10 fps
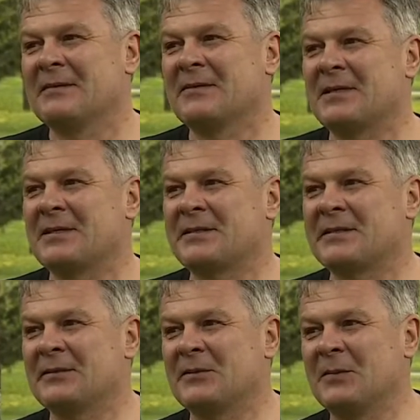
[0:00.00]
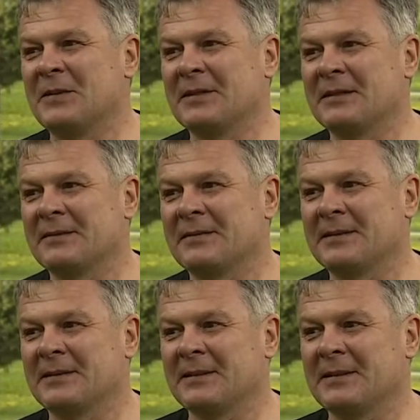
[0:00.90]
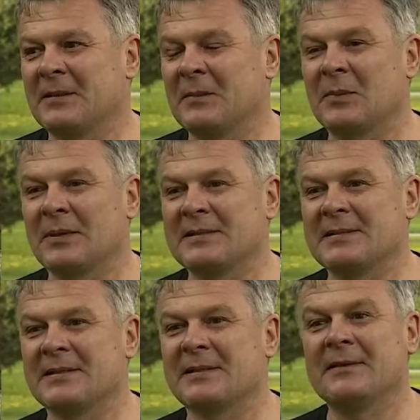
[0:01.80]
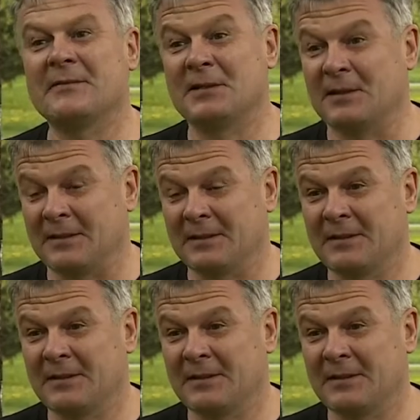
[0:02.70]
встреча с людьми – это всегда праздник для всех.